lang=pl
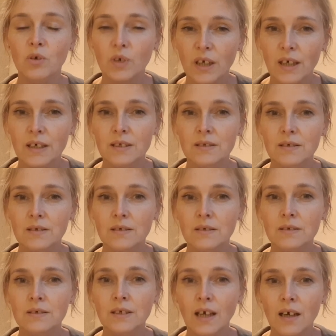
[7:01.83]
ok,
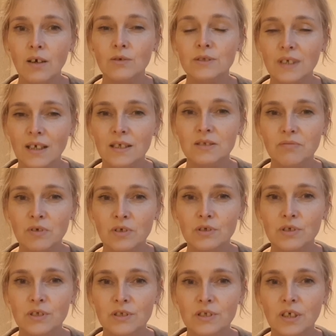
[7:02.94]
ja ocalę swoje
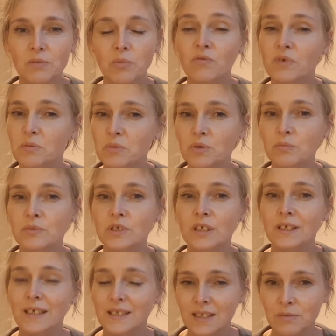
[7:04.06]
życie, powiem im, że
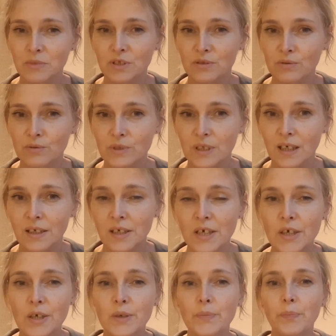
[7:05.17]
nie znam Jezusa,
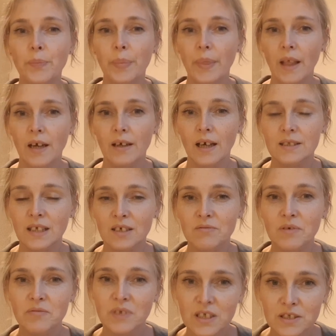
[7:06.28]
e, a tak
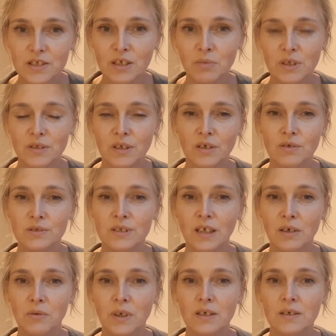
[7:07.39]
wewnętrznie będę go
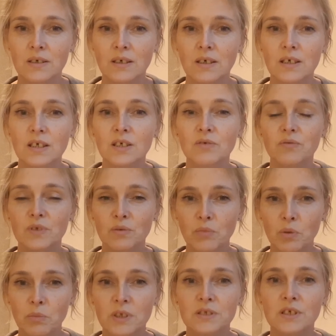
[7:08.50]
znała i w tym
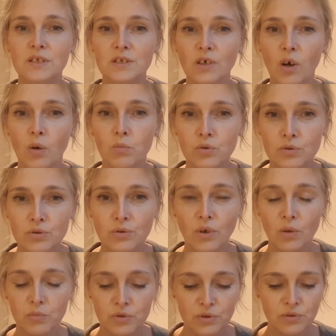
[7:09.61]
momencie się
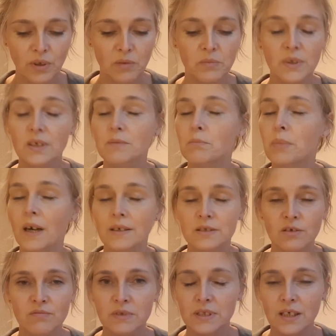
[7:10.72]
obudziłam
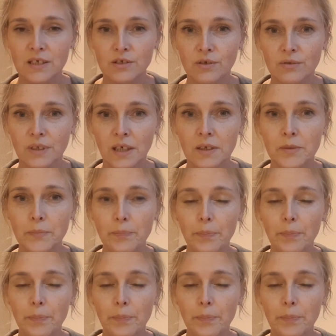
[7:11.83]
bardzo wystraszona.